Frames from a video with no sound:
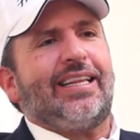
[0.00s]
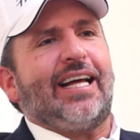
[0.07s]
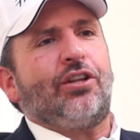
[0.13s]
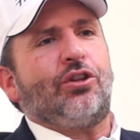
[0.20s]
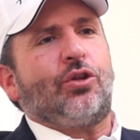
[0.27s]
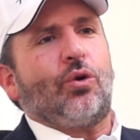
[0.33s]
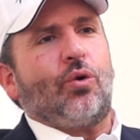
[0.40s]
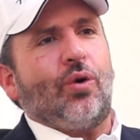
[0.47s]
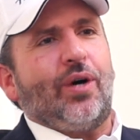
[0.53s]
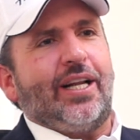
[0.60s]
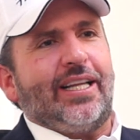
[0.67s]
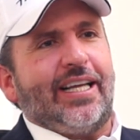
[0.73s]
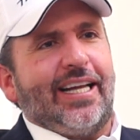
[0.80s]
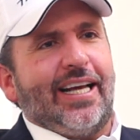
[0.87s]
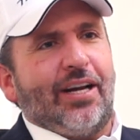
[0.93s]
tanto con
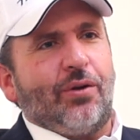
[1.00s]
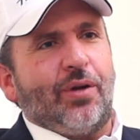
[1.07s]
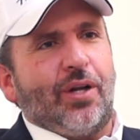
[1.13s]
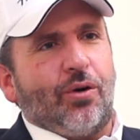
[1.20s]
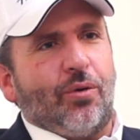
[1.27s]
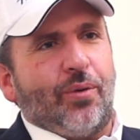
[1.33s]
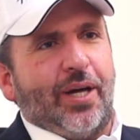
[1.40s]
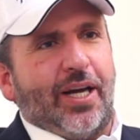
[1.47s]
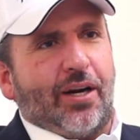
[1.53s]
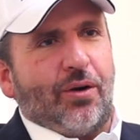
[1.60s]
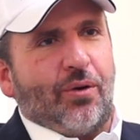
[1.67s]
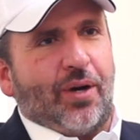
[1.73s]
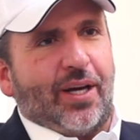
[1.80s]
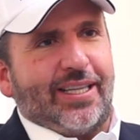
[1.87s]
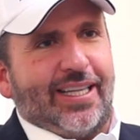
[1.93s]
el dinero del
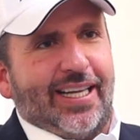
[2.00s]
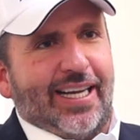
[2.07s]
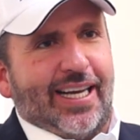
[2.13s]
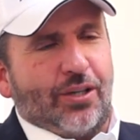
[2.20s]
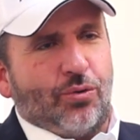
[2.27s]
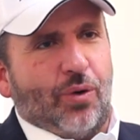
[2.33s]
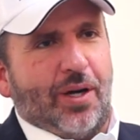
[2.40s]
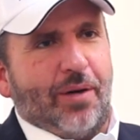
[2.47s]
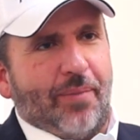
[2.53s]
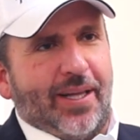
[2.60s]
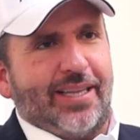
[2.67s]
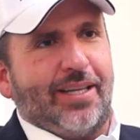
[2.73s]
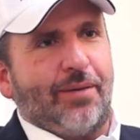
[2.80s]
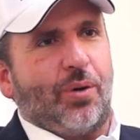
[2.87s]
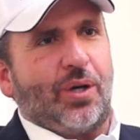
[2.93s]
gobierno que tiene
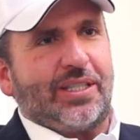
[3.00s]
actualmente,